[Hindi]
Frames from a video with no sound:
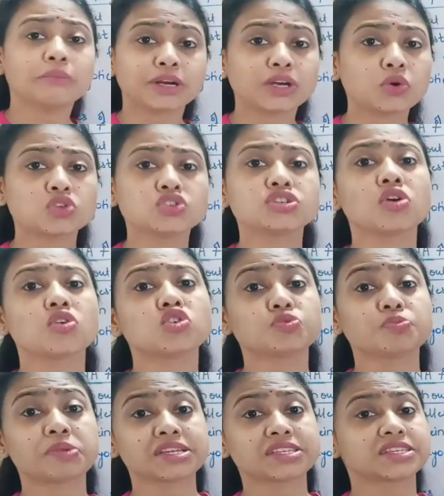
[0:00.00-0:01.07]
बट कुछ ना कुछ
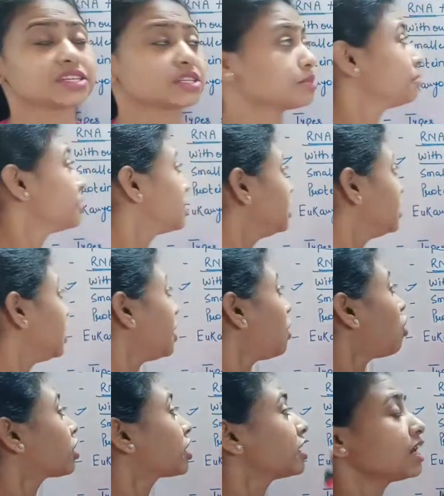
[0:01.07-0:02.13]
प्रेजेंट है बट ये
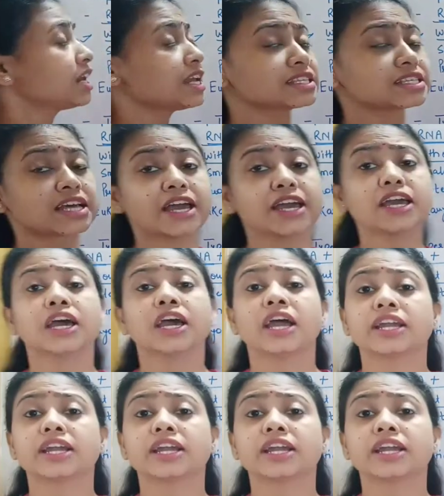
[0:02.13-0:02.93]
ऑर्गेनल ऐसा है